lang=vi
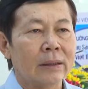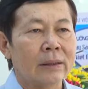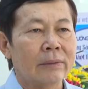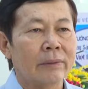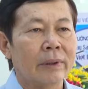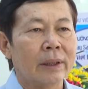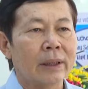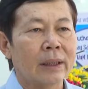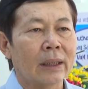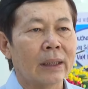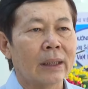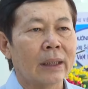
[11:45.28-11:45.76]
Thư
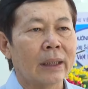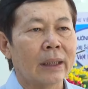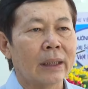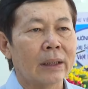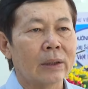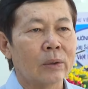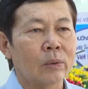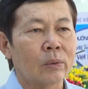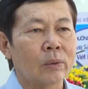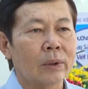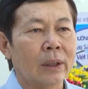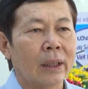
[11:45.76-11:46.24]
viện tỉnh lấy cái
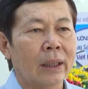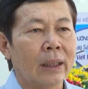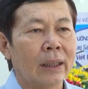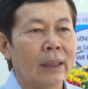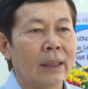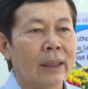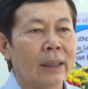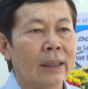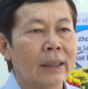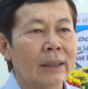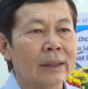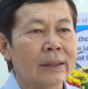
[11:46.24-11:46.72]
chủ đề
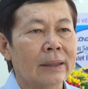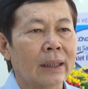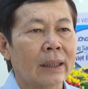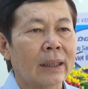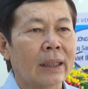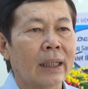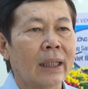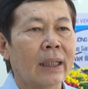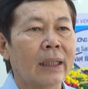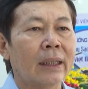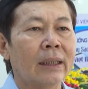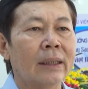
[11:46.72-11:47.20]
là sách
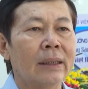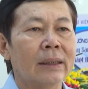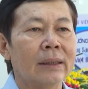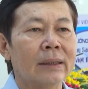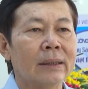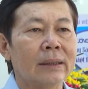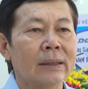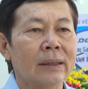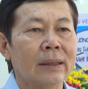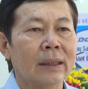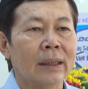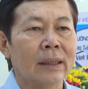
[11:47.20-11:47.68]
hay
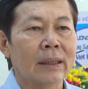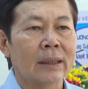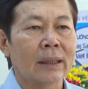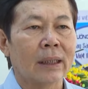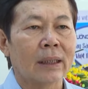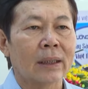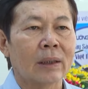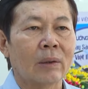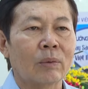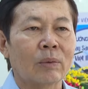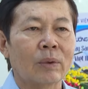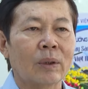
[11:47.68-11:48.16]

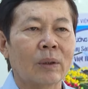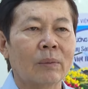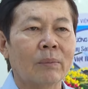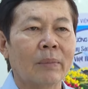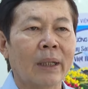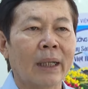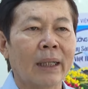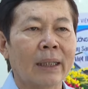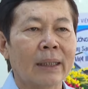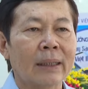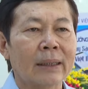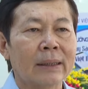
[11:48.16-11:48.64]
cần đọc cho
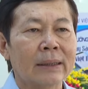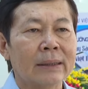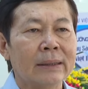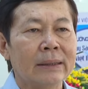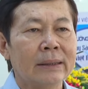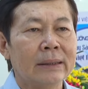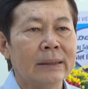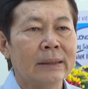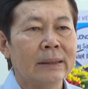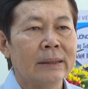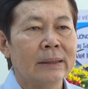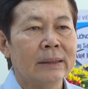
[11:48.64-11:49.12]
bạn,
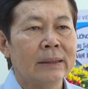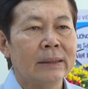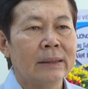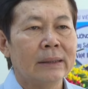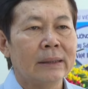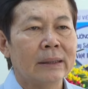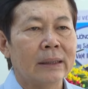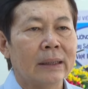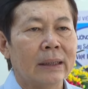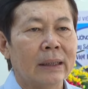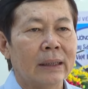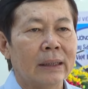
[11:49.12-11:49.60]

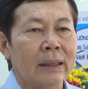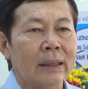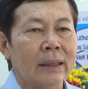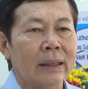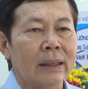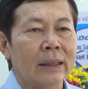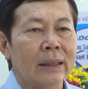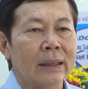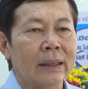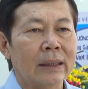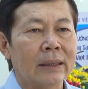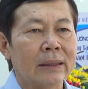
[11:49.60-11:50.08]

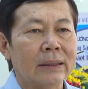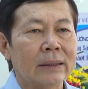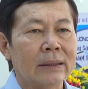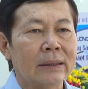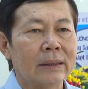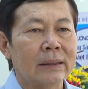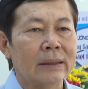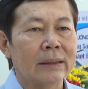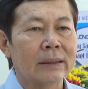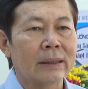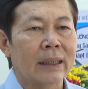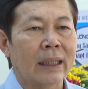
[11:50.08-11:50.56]
là
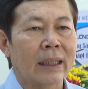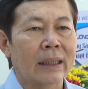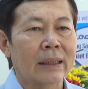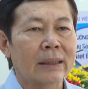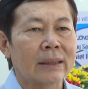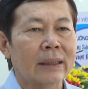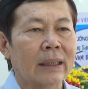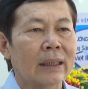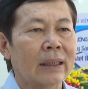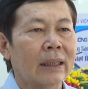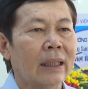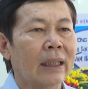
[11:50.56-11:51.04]
tặng
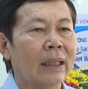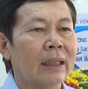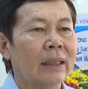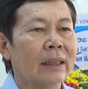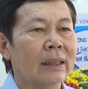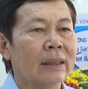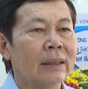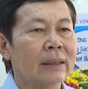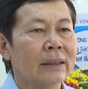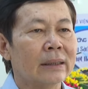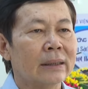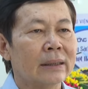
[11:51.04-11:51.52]
sách
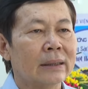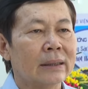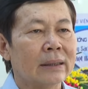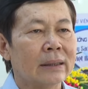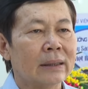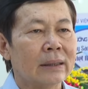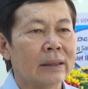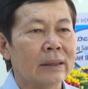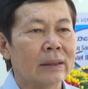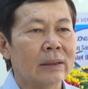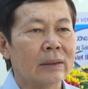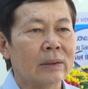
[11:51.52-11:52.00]
hay,
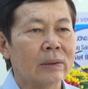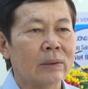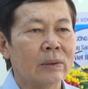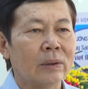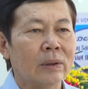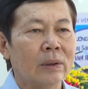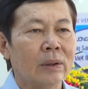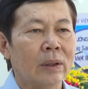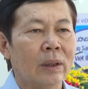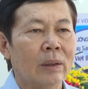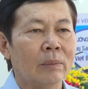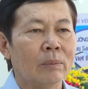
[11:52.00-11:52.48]

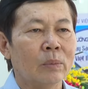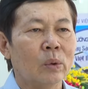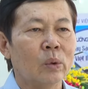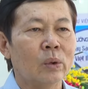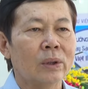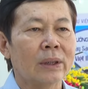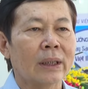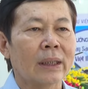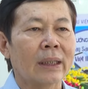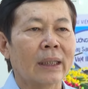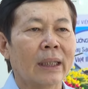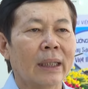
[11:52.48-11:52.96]
rồi mua
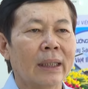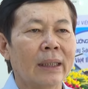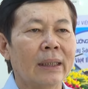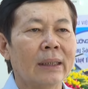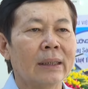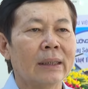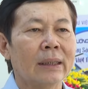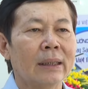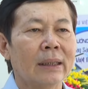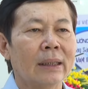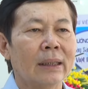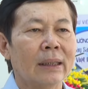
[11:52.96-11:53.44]
sách hay,
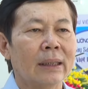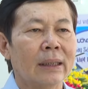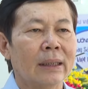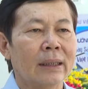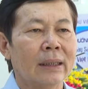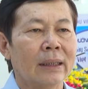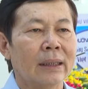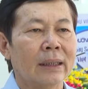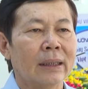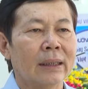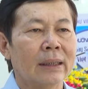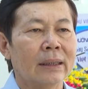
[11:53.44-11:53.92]

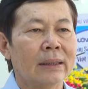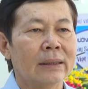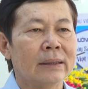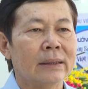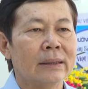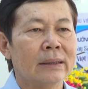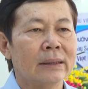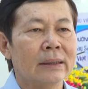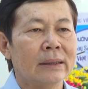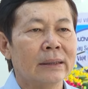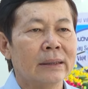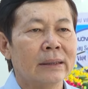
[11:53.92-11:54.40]
hay là
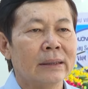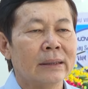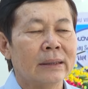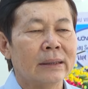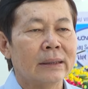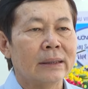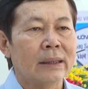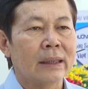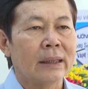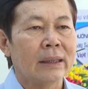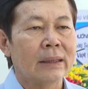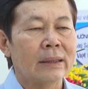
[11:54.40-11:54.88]

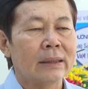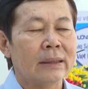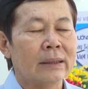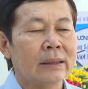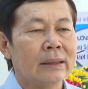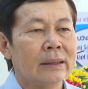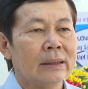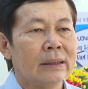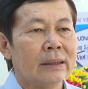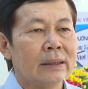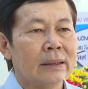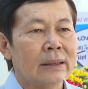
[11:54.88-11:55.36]
đấy.
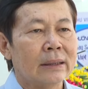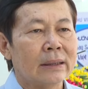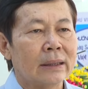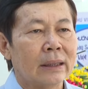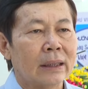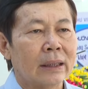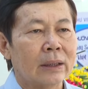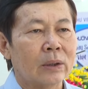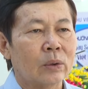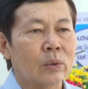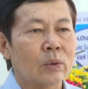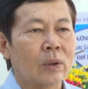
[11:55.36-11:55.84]

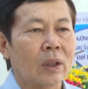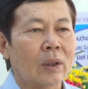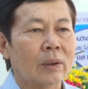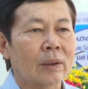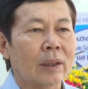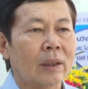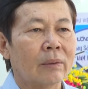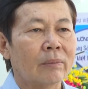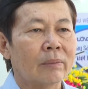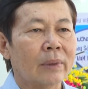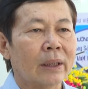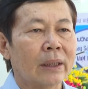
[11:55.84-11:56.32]
Thì cái chuỗi hoạt
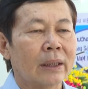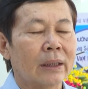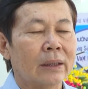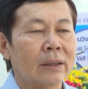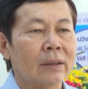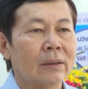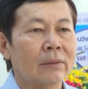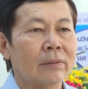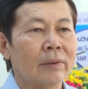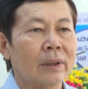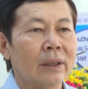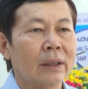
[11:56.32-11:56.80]
động này
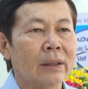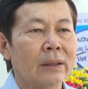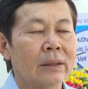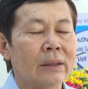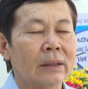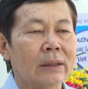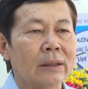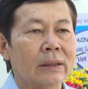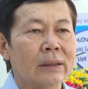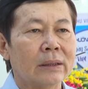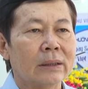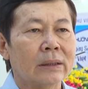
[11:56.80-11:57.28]
thư viện
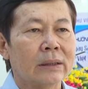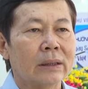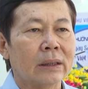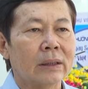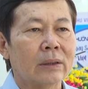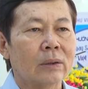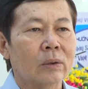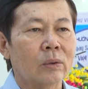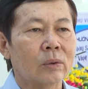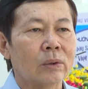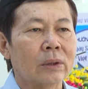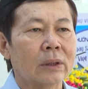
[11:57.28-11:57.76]
sẽ
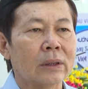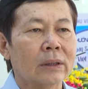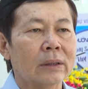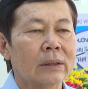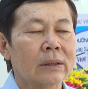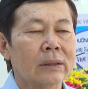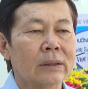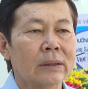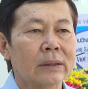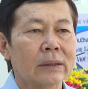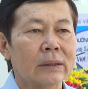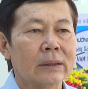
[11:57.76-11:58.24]
tổ chức,
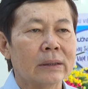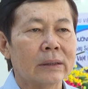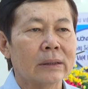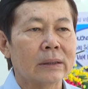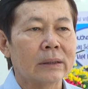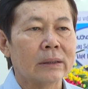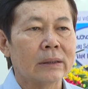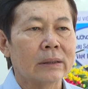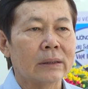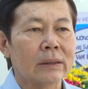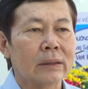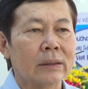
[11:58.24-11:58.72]

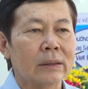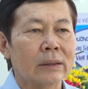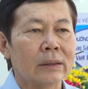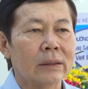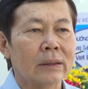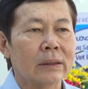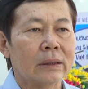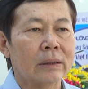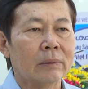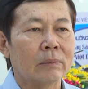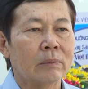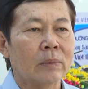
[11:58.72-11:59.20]

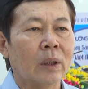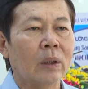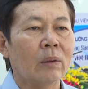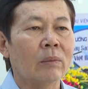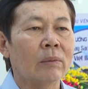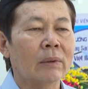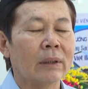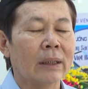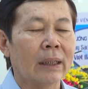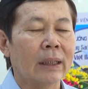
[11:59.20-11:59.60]
một